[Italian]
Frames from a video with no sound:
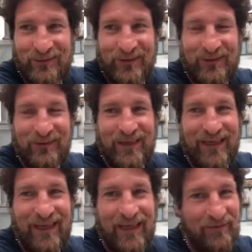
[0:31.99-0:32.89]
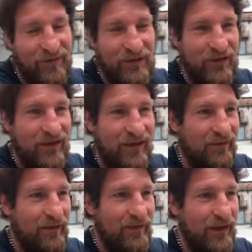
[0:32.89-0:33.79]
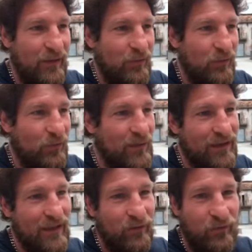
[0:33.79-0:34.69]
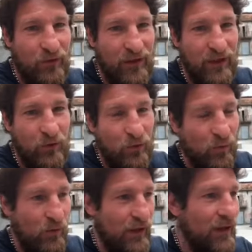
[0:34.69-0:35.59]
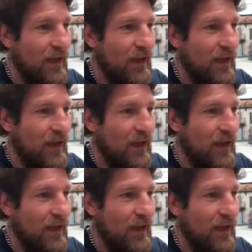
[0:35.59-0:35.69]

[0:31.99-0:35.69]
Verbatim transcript: quando era lì invece aveva un'umiltà fuori dal comune.